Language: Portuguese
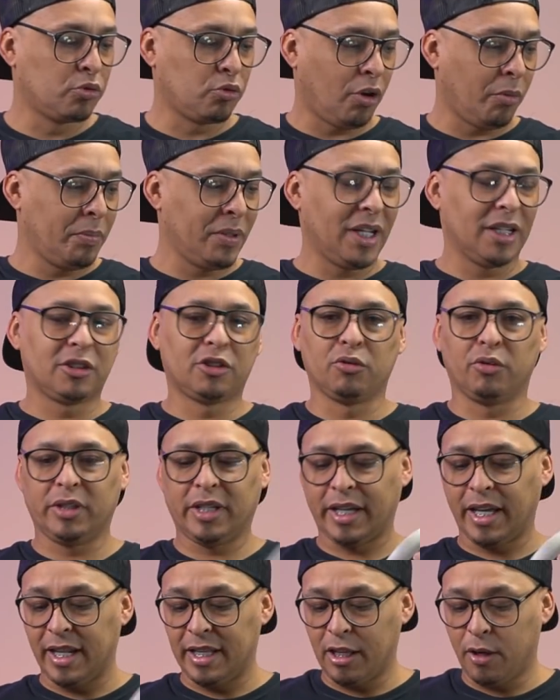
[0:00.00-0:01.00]
top da Sony,
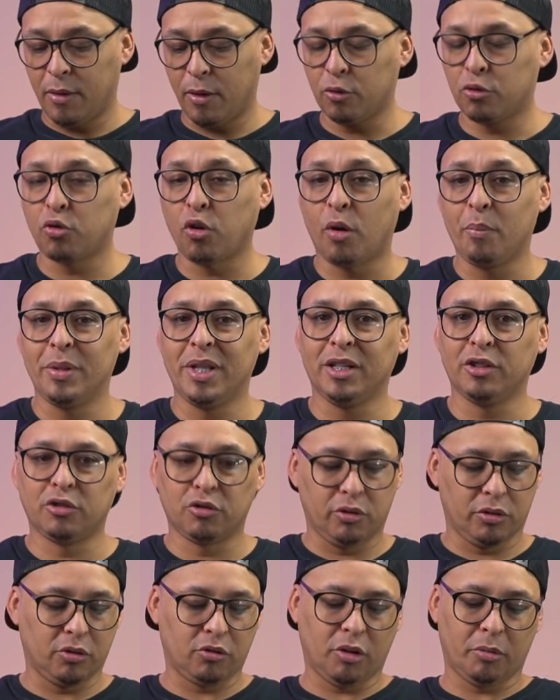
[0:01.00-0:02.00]
que ele não é o top da
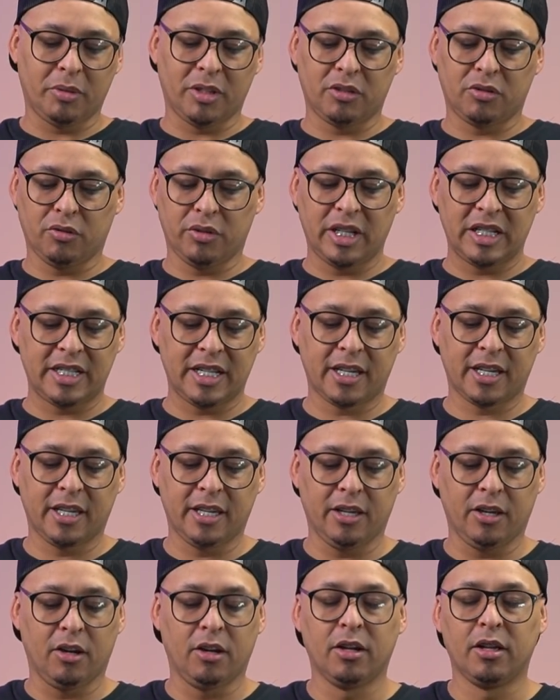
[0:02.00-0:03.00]
Sony. O top da Sony é esse
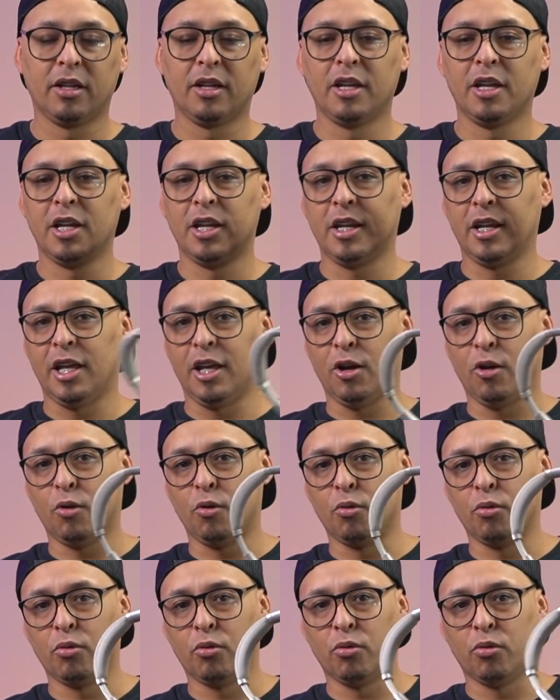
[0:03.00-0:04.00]
aqui, ó. É
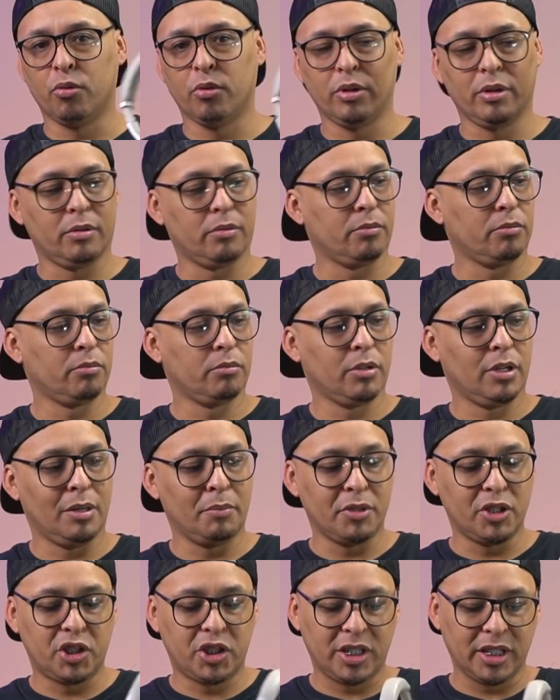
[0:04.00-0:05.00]
o
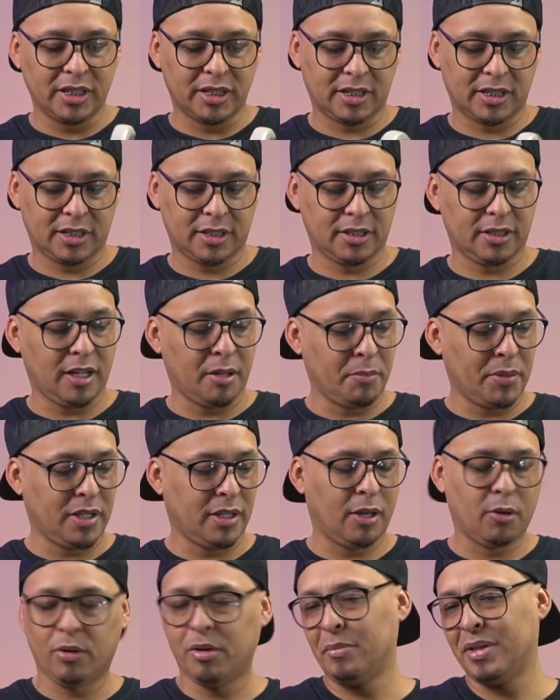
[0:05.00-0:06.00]
MX,
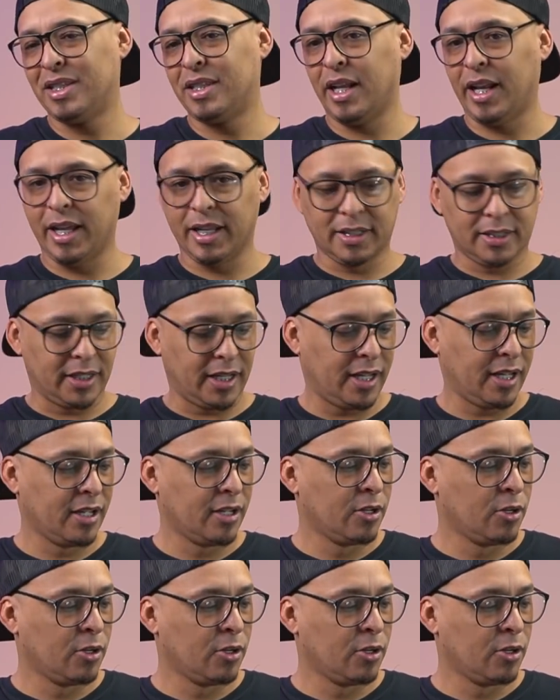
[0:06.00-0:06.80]
é o M3, né?